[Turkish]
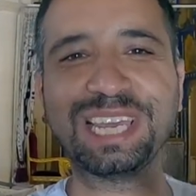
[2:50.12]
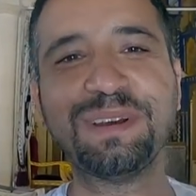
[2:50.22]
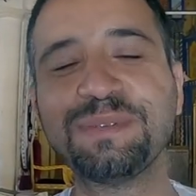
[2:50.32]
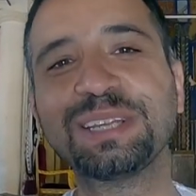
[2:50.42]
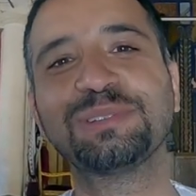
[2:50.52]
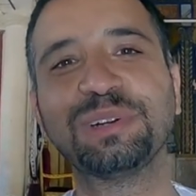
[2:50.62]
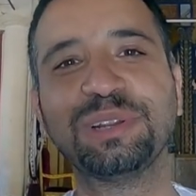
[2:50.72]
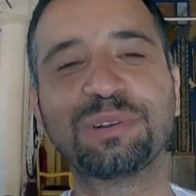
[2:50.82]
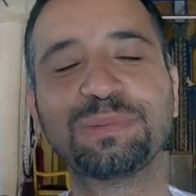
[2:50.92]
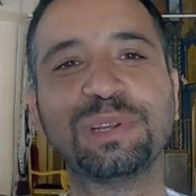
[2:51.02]
Bu kelime biraz
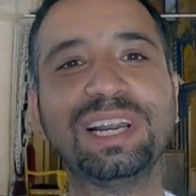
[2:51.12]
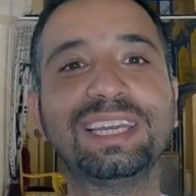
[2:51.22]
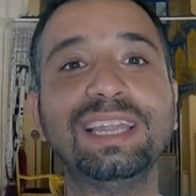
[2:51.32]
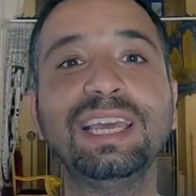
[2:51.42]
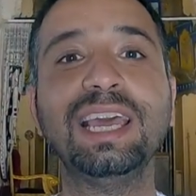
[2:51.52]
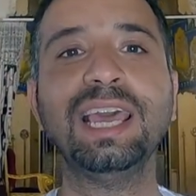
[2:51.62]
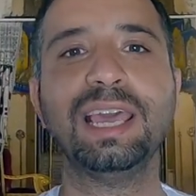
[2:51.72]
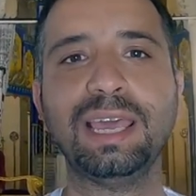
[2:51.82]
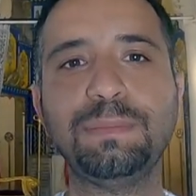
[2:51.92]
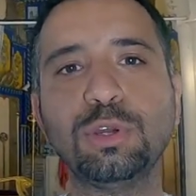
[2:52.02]
zorlanıyorum söylerken.
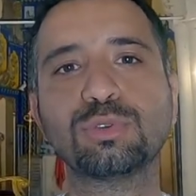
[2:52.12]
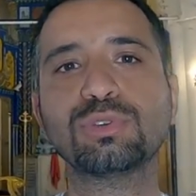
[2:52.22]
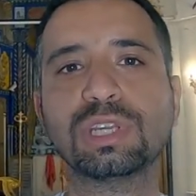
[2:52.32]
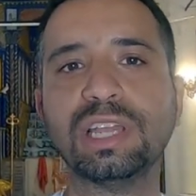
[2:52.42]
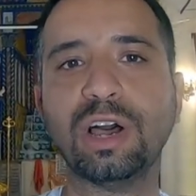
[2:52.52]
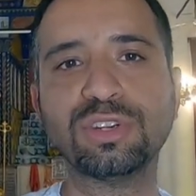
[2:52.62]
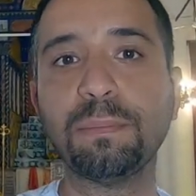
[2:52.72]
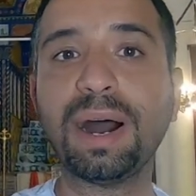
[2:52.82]
Ee, biliyorsunuz ki daha önce